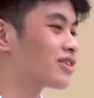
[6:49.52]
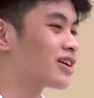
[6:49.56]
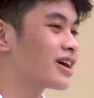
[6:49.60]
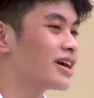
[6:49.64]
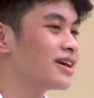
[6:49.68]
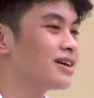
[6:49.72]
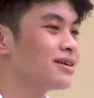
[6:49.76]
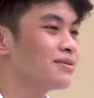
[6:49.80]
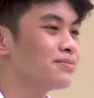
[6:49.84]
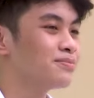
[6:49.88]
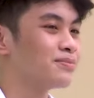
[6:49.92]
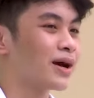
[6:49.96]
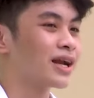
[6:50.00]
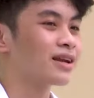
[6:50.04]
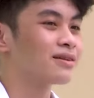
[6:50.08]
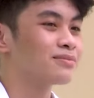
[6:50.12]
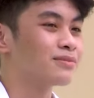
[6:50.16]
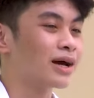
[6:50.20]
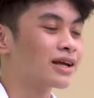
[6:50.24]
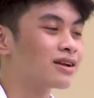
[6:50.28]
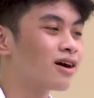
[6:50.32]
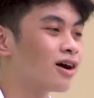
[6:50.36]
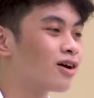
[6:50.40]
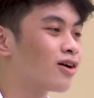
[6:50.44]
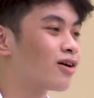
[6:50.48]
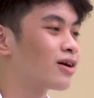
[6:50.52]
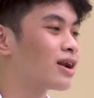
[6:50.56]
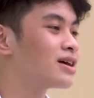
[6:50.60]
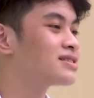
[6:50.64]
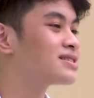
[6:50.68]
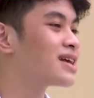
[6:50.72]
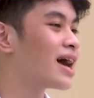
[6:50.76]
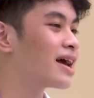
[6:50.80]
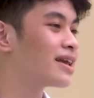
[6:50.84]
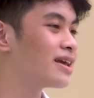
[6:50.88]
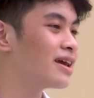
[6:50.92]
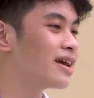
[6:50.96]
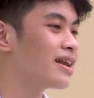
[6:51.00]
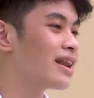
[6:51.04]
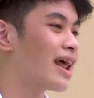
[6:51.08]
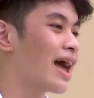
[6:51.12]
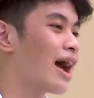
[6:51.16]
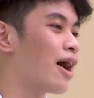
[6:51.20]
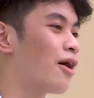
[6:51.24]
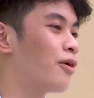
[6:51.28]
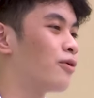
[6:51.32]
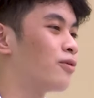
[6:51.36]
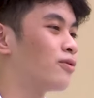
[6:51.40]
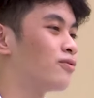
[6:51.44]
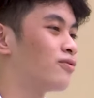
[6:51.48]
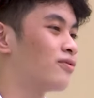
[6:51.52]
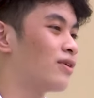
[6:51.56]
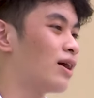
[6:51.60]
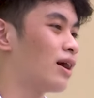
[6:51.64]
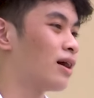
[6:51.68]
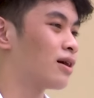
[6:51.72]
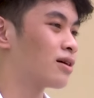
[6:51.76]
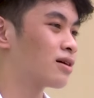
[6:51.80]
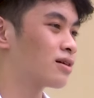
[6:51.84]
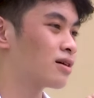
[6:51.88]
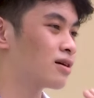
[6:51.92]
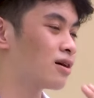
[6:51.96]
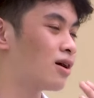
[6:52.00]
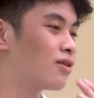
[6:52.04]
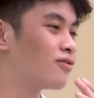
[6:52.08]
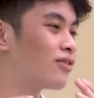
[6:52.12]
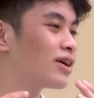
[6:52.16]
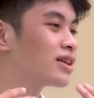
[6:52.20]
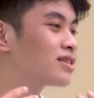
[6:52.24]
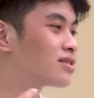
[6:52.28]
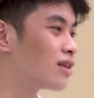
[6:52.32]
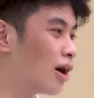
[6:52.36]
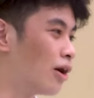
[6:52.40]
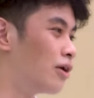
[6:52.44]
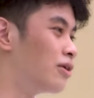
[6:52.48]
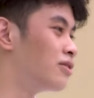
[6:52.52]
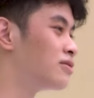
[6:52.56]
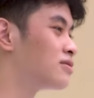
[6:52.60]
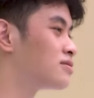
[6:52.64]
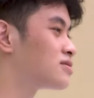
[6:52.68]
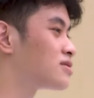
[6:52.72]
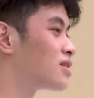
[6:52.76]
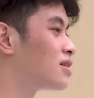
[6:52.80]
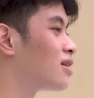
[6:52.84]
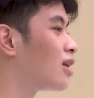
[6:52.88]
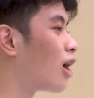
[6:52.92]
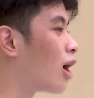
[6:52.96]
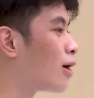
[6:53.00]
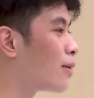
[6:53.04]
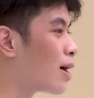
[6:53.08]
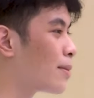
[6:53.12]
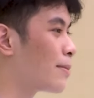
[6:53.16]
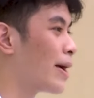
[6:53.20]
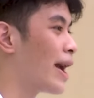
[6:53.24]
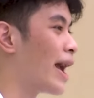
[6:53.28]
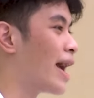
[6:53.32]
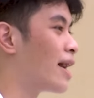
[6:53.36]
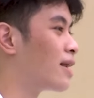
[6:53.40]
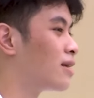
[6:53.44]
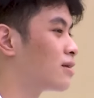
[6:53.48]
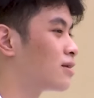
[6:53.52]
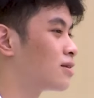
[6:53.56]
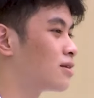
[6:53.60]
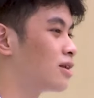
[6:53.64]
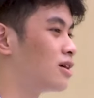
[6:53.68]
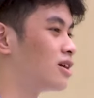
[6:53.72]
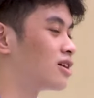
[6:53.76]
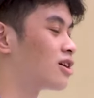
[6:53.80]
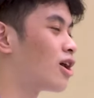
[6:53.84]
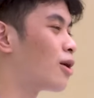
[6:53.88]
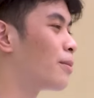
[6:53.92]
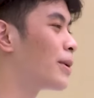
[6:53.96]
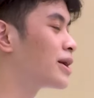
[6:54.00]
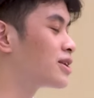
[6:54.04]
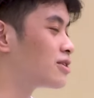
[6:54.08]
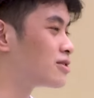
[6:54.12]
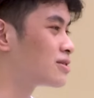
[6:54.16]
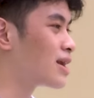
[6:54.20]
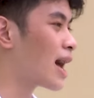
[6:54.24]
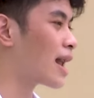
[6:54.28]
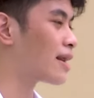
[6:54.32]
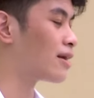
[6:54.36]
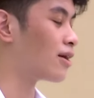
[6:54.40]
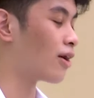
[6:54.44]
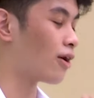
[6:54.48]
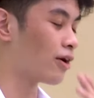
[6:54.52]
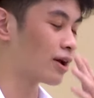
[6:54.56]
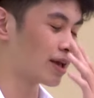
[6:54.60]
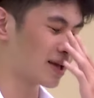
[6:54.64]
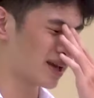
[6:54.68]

cái bản bản thân con nó sai như thế nào và con phải tự xin lỗi ba mẹ thì con mới trưởng thành rồi